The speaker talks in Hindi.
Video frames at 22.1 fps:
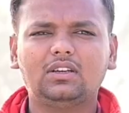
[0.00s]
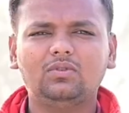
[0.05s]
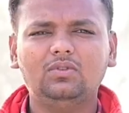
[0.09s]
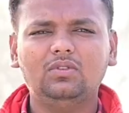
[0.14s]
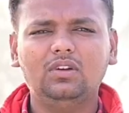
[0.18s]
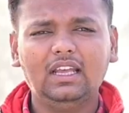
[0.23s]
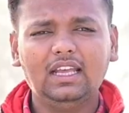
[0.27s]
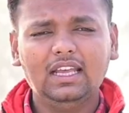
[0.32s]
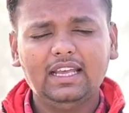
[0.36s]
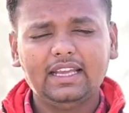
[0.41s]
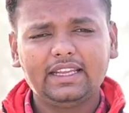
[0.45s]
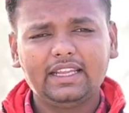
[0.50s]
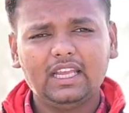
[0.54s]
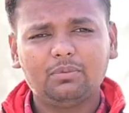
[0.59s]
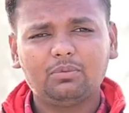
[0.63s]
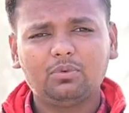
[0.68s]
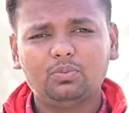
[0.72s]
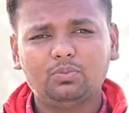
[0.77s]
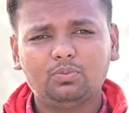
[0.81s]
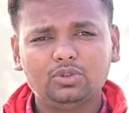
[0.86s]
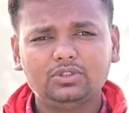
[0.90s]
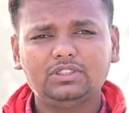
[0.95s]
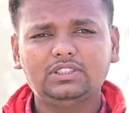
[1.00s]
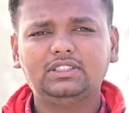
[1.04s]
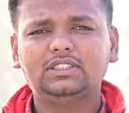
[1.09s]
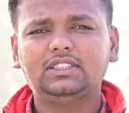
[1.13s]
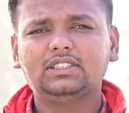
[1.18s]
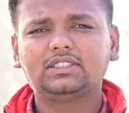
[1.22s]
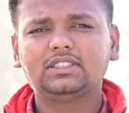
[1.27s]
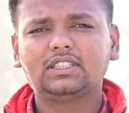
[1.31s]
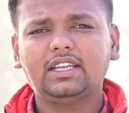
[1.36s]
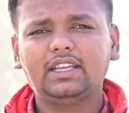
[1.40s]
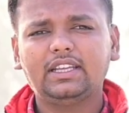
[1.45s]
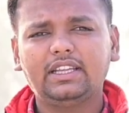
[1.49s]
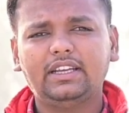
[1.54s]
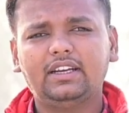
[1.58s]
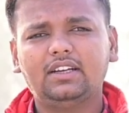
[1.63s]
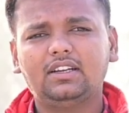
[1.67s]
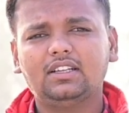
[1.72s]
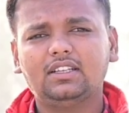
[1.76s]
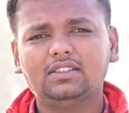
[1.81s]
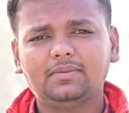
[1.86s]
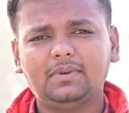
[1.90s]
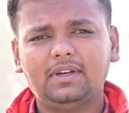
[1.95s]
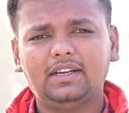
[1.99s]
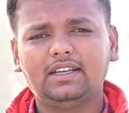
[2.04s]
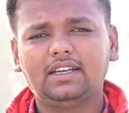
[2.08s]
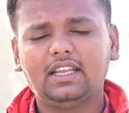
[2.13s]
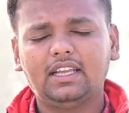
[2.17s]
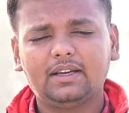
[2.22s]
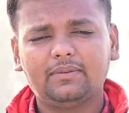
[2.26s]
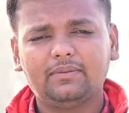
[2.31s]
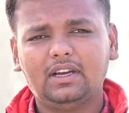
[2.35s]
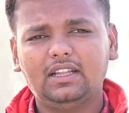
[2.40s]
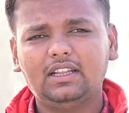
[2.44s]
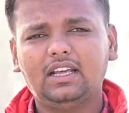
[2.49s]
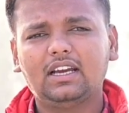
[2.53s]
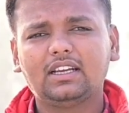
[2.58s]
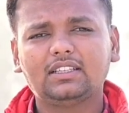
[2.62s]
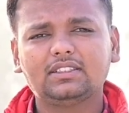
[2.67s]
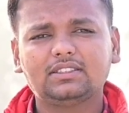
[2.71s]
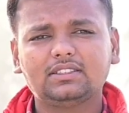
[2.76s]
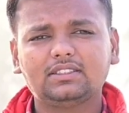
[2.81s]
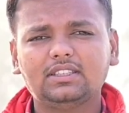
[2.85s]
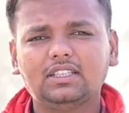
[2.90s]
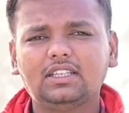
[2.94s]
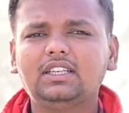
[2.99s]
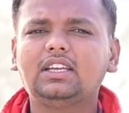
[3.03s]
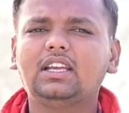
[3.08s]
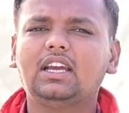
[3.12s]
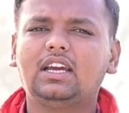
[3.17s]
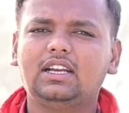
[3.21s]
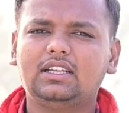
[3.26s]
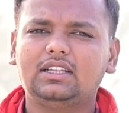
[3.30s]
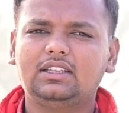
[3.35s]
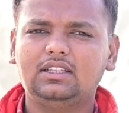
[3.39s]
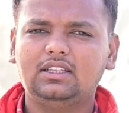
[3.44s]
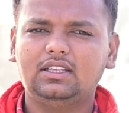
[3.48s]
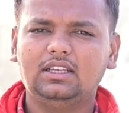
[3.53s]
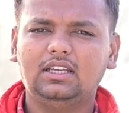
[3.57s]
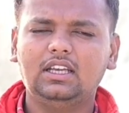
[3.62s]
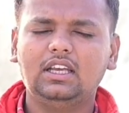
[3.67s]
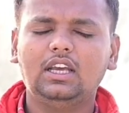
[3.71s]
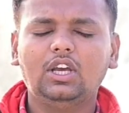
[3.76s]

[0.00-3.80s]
हूँ कि आपको वो चीज़ दिख सके कि हेयर ट्रांसप्लांट के बाद आखिर सच्चाई क्या रहती है